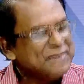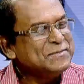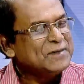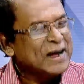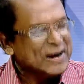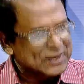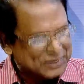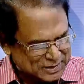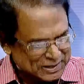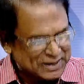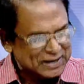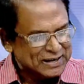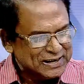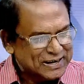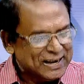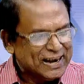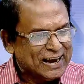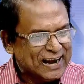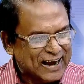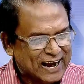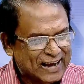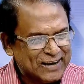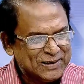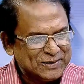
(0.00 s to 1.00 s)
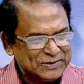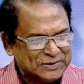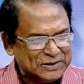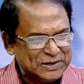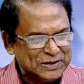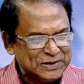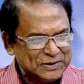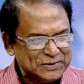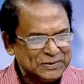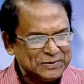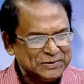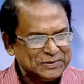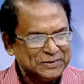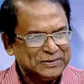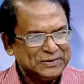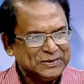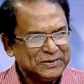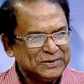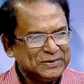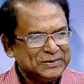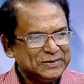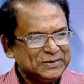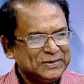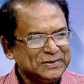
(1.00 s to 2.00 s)
আচ্ছা, আচ্ছা। তখন আমার কাছে
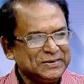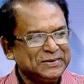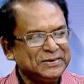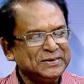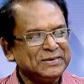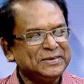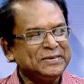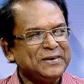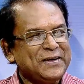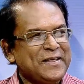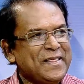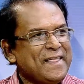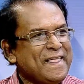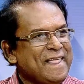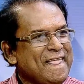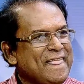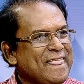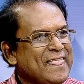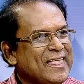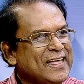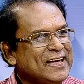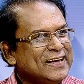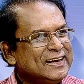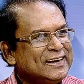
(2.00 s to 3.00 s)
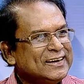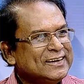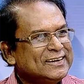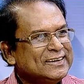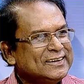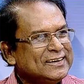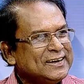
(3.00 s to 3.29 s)
মনে হলো যে বিশ্বকাপ এসেই গেল মানে